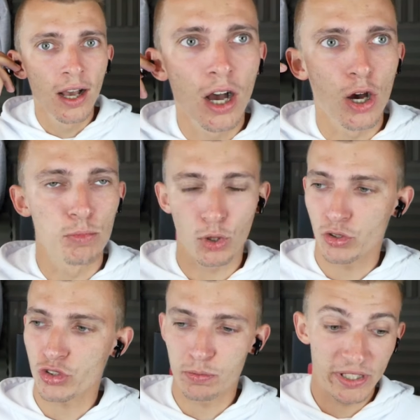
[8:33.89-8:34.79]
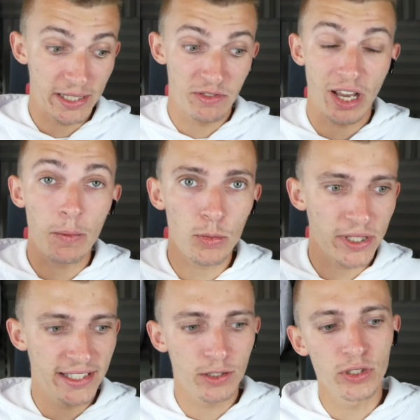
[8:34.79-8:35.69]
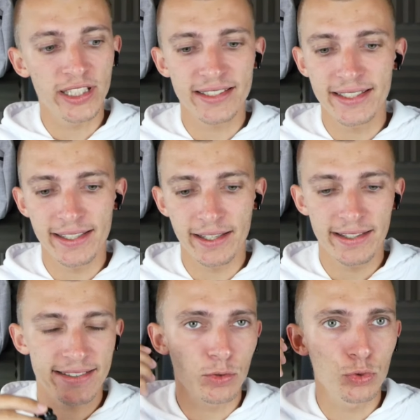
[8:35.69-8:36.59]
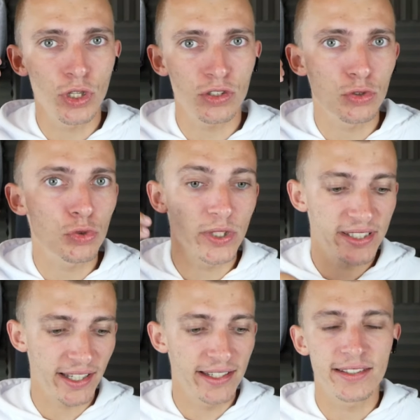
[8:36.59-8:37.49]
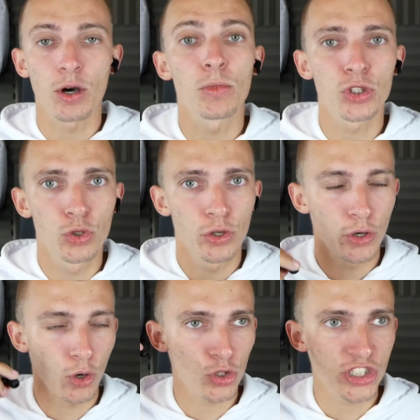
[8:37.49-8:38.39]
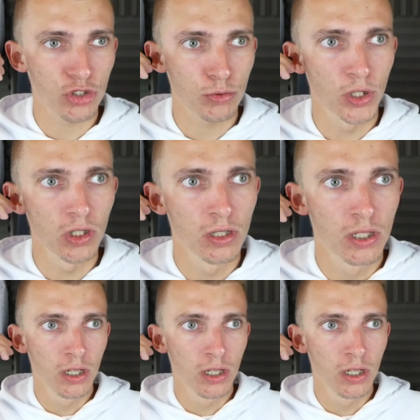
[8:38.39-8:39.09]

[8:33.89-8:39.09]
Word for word: Euh, pourtant je m'étais vraiment bien déconnecté, les écouteurs se sont éteints et étaient en mode de euh, rechargement.